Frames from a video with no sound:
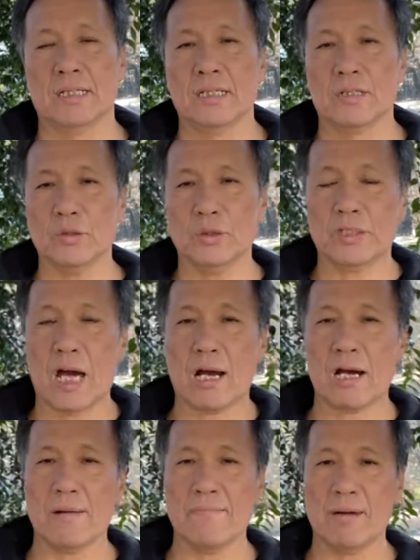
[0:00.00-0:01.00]
この
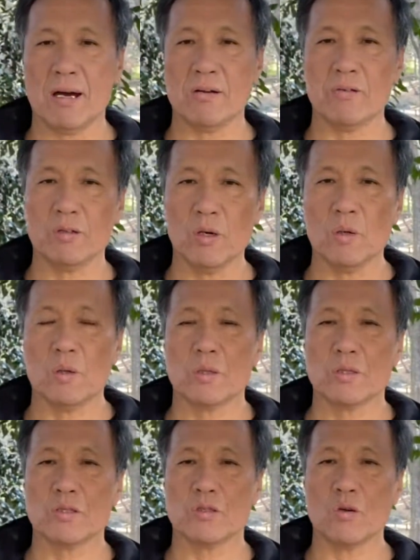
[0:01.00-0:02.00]
高まるの
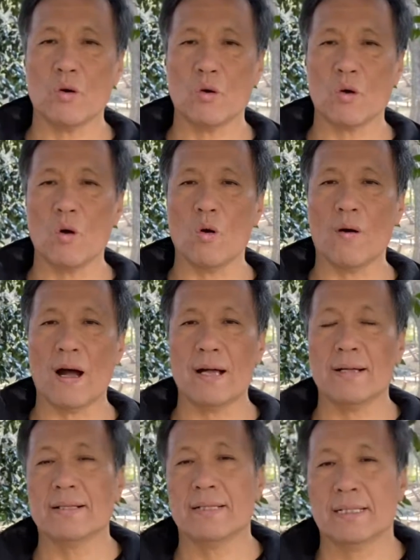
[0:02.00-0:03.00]
証拠は、
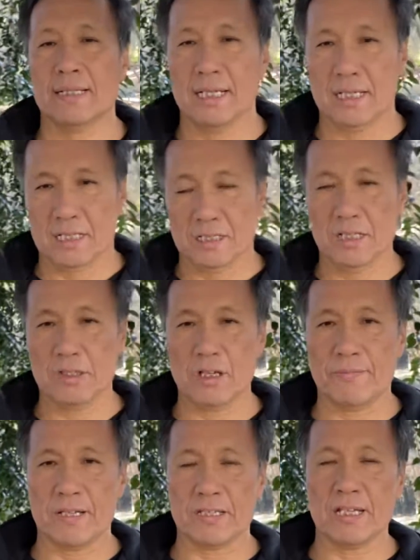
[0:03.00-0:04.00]
例え
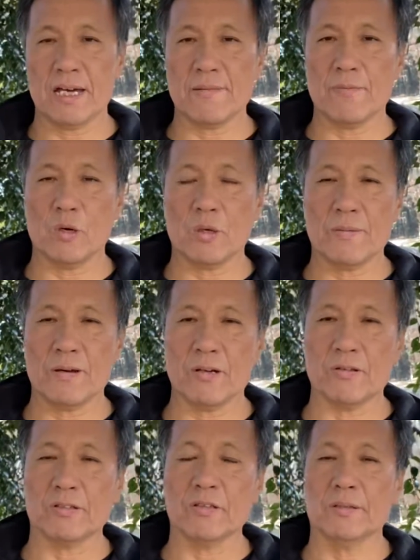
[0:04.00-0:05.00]
ば細胞
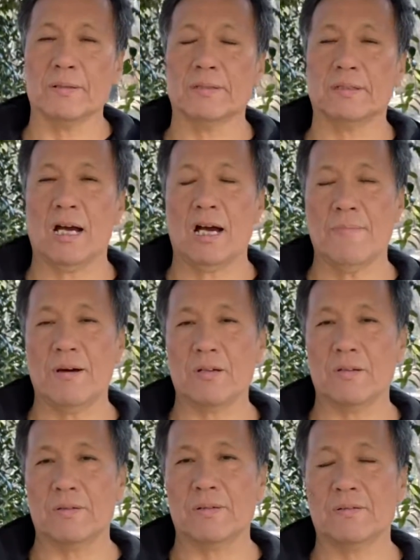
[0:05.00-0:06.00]
レベルの高まる
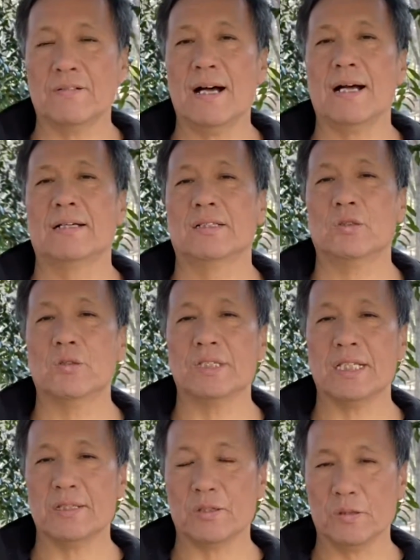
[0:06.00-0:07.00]
は当
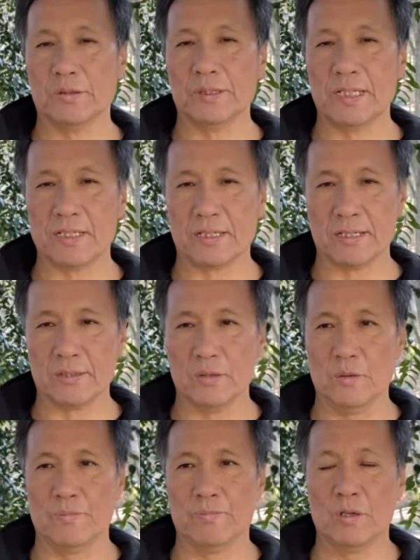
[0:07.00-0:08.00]
然のことですけど、
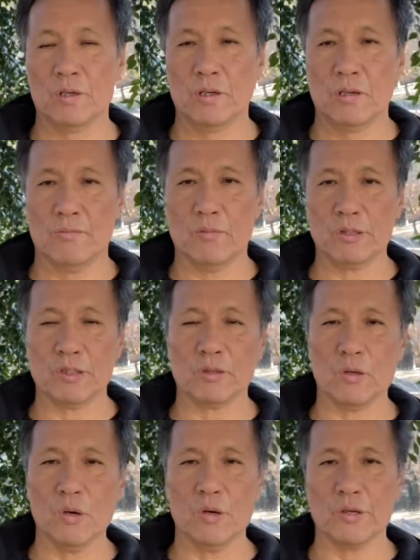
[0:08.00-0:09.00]
もし
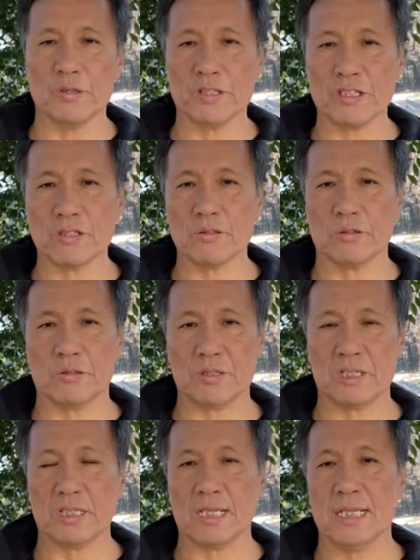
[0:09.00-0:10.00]
東洋の思想とし
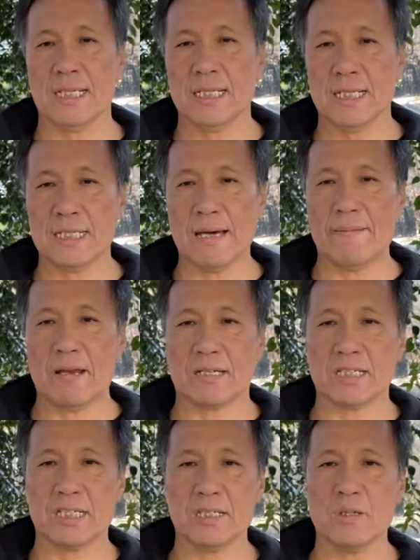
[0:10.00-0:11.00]
て、やっぱり
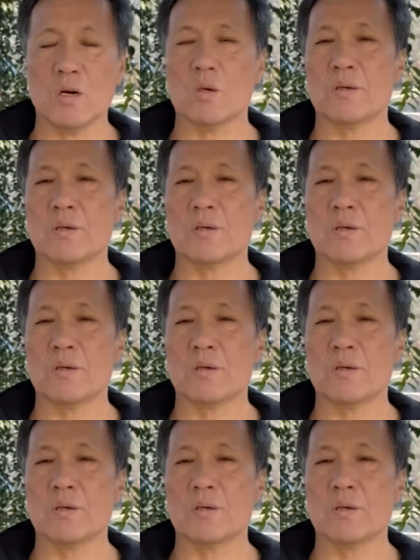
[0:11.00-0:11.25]
機能、